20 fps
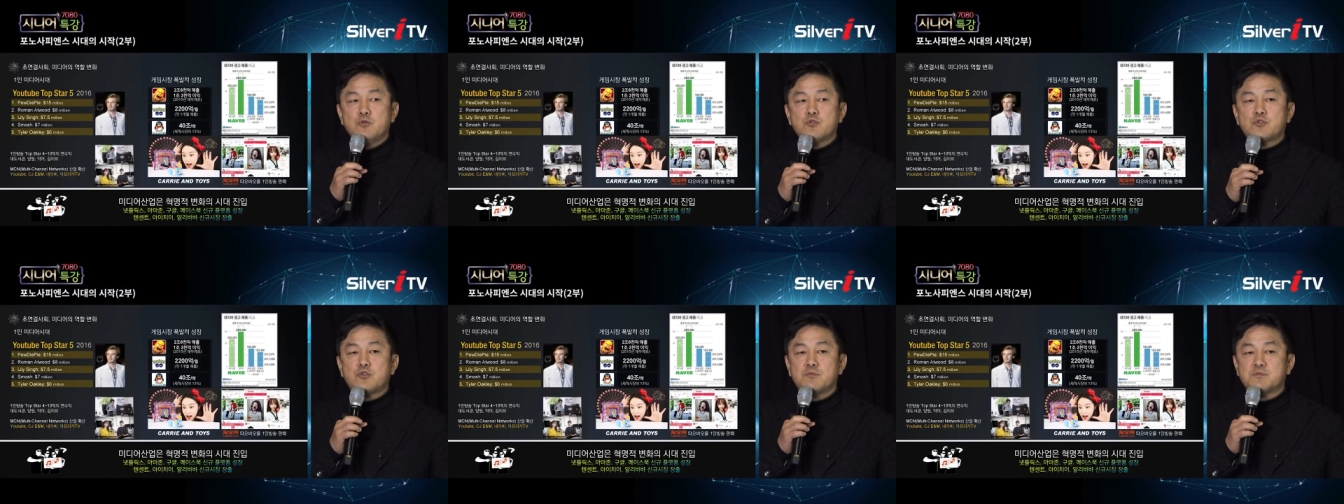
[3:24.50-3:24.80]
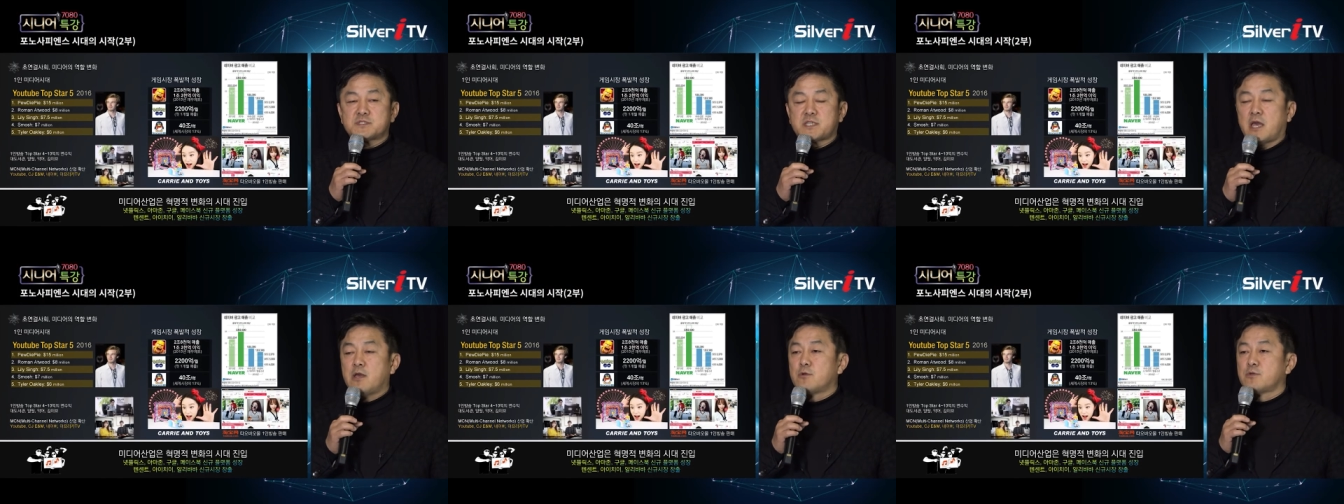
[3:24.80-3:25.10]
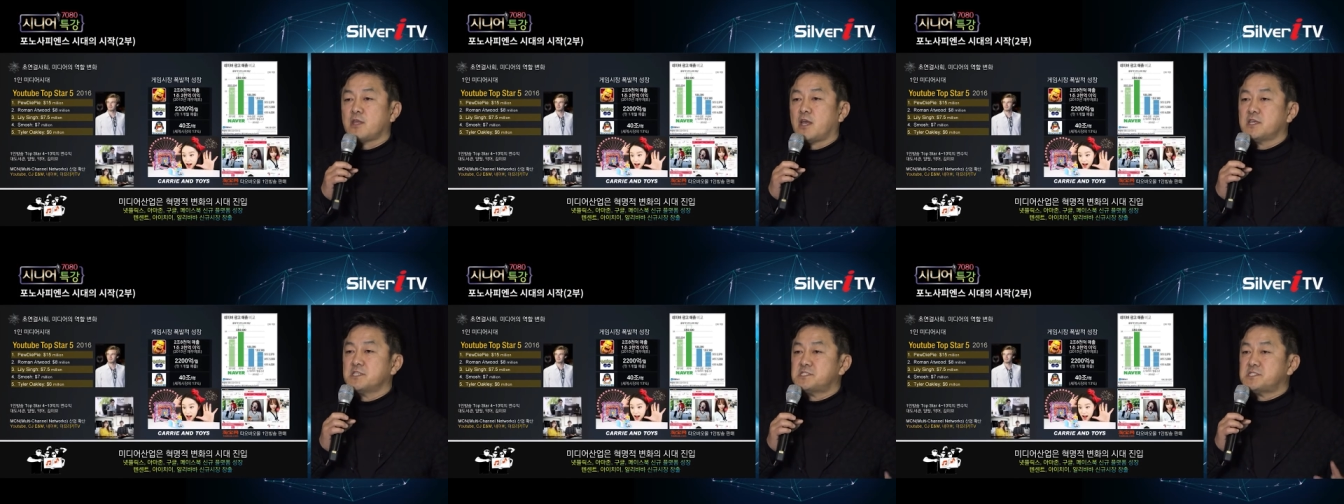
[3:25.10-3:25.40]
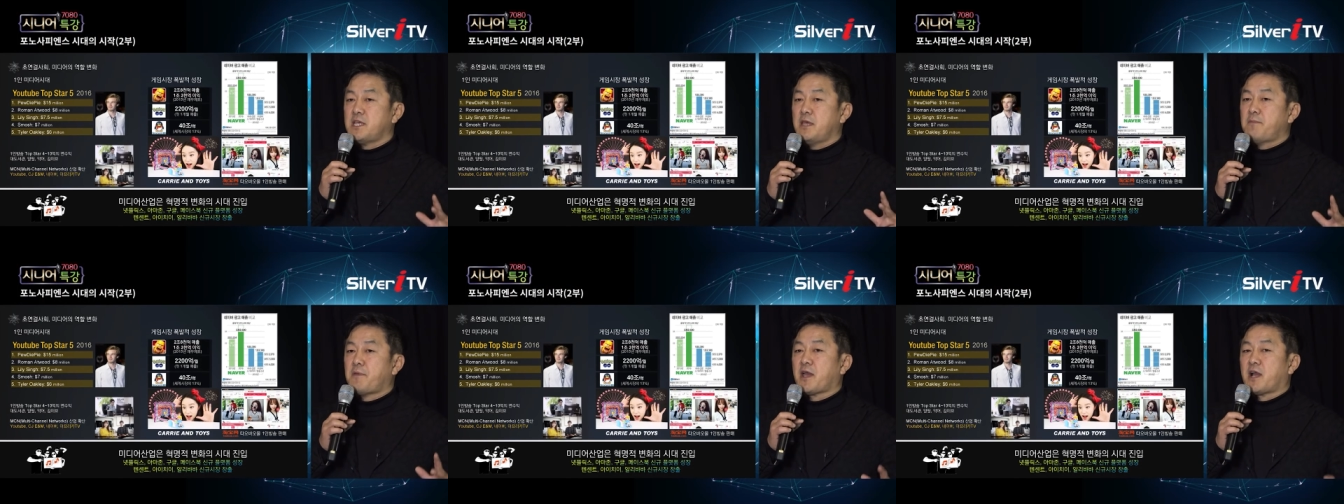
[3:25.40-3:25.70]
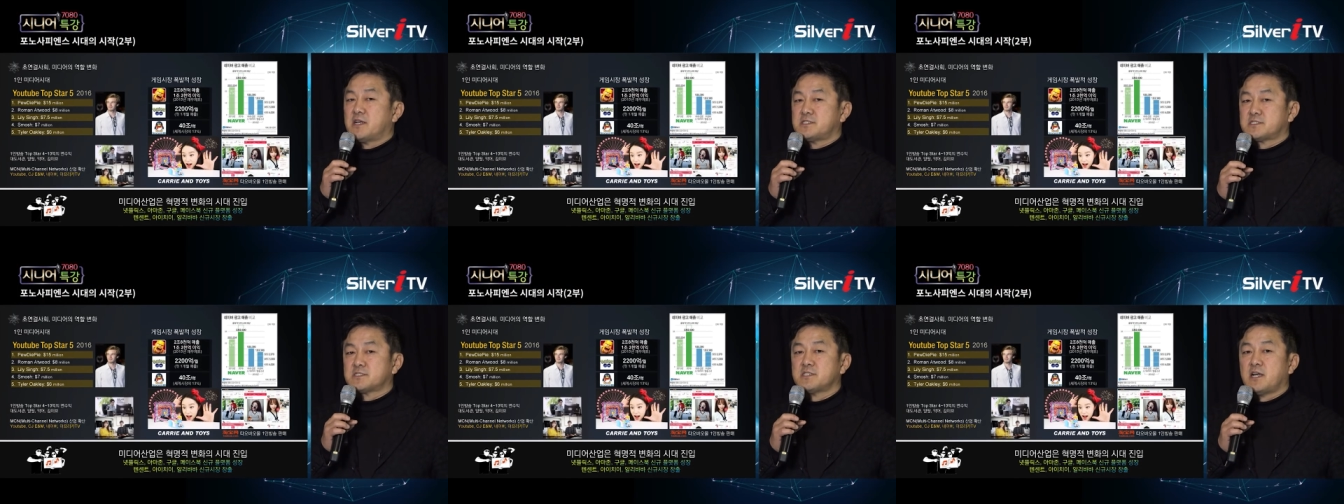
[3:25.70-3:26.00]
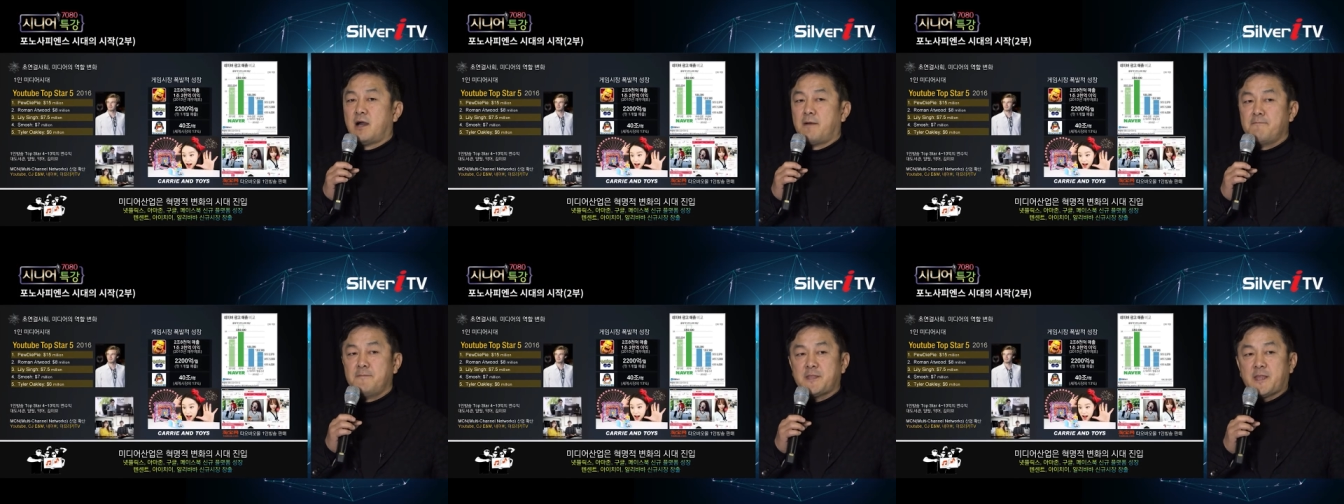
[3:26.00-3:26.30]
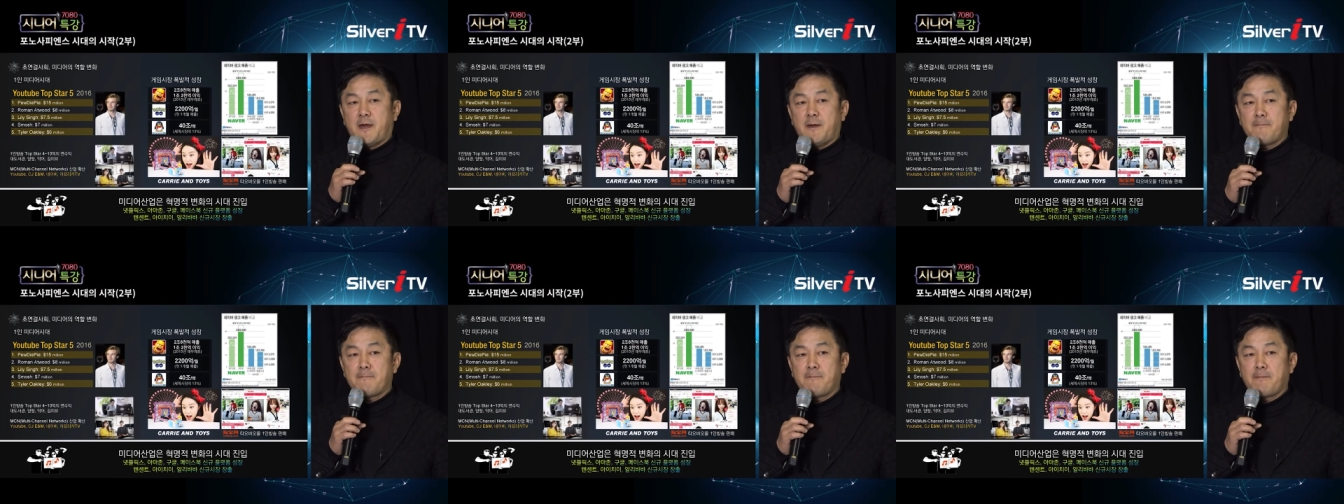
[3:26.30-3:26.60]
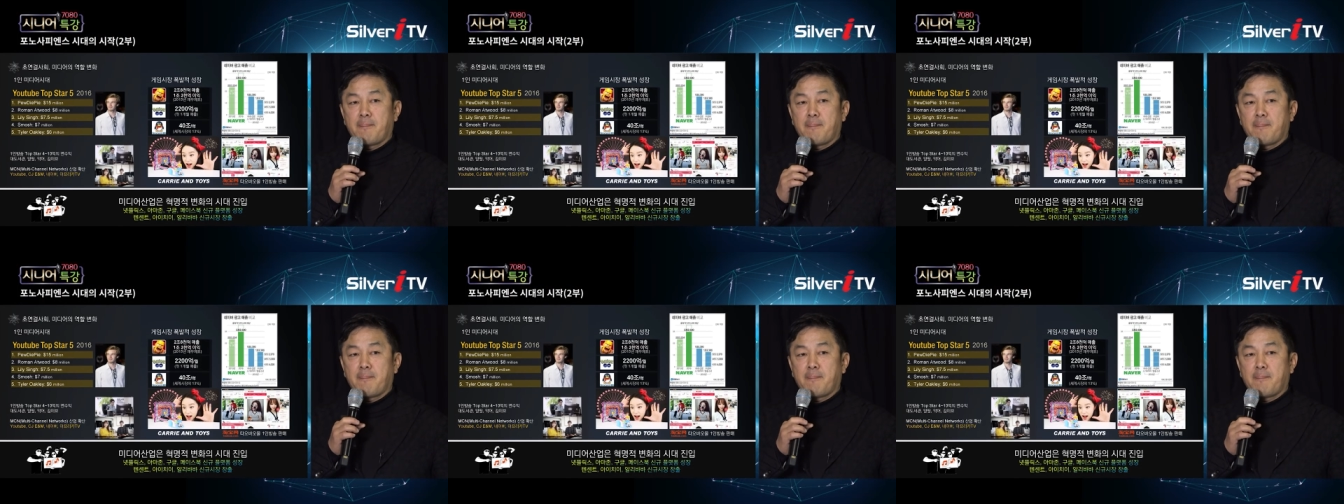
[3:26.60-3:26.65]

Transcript: 유튜브 사용량이 3배가 증가합니다.